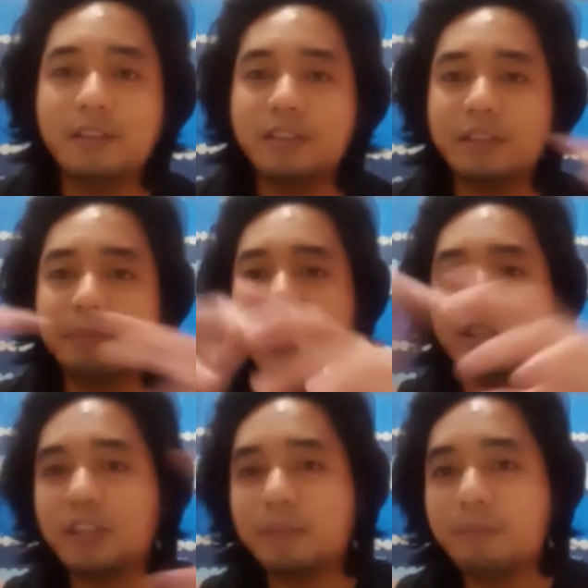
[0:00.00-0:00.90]
sa
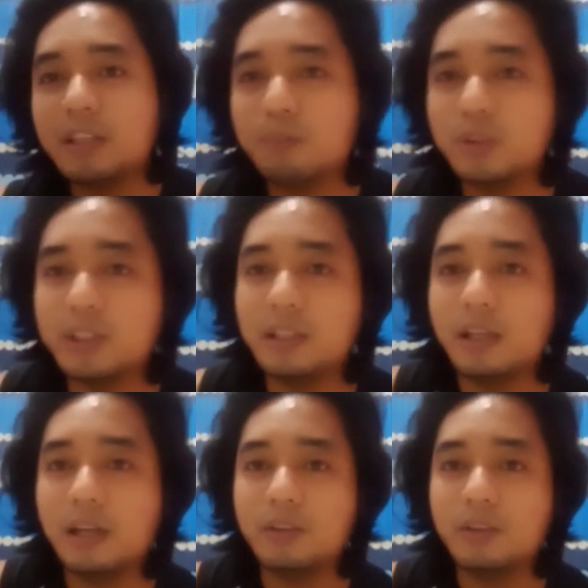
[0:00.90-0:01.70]
plastic benta mo siya ng